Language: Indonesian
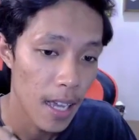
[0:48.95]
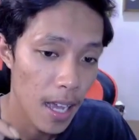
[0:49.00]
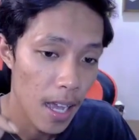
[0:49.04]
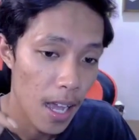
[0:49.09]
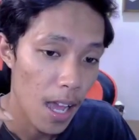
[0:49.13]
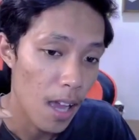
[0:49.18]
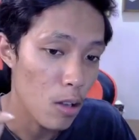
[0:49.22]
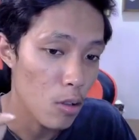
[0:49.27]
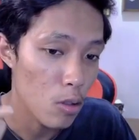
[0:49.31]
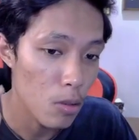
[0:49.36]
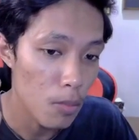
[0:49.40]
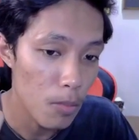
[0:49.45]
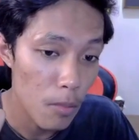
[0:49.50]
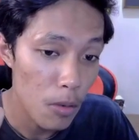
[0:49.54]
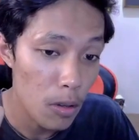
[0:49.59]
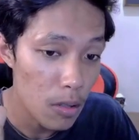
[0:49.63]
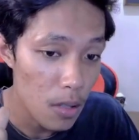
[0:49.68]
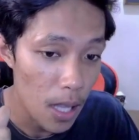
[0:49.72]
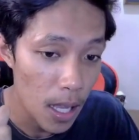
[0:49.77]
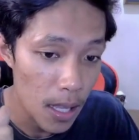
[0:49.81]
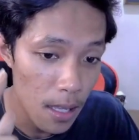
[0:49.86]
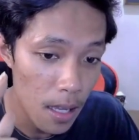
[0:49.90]
aku tuh mau
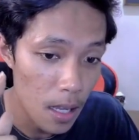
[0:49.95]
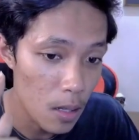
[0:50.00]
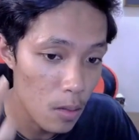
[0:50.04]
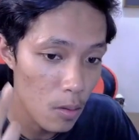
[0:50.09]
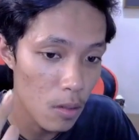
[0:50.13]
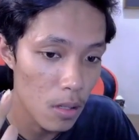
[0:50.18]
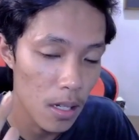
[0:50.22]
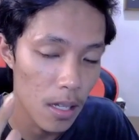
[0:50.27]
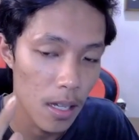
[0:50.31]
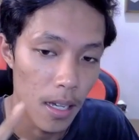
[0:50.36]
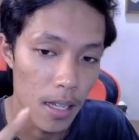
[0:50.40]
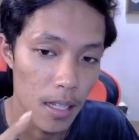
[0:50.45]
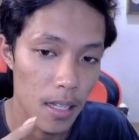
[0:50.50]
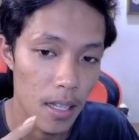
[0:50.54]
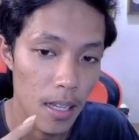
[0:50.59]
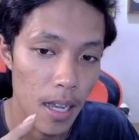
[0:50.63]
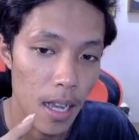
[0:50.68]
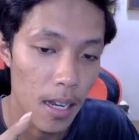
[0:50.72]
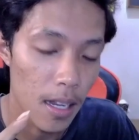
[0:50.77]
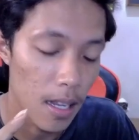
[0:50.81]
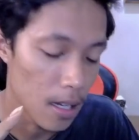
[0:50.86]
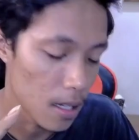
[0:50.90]
tanya dulu nih guys ke
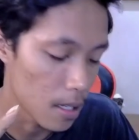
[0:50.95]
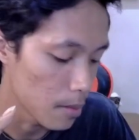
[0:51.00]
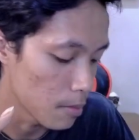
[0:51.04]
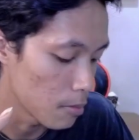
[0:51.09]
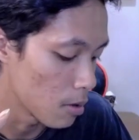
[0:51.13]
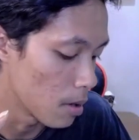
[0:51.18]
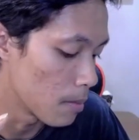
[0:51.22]
kalian semua.